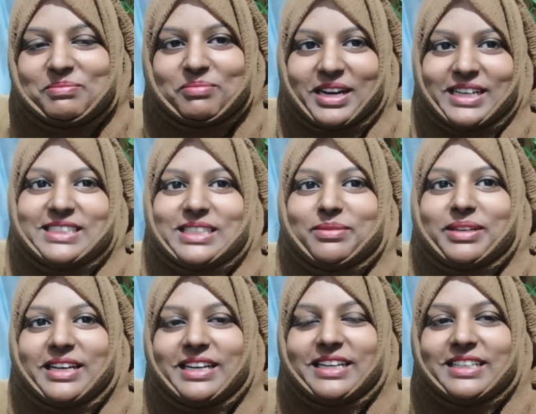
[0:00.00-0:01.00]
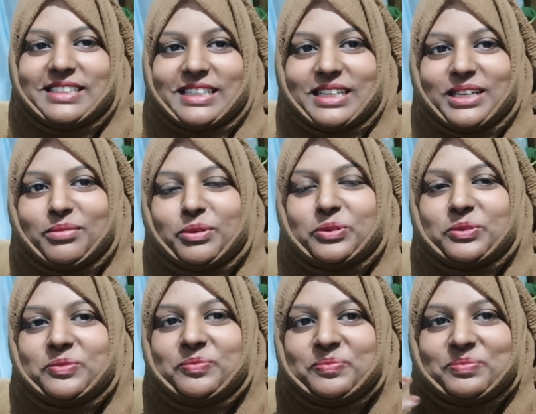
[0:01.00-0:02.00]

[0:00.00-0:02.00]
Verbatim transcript: बागीचा बनाने के चक्कर में हूँ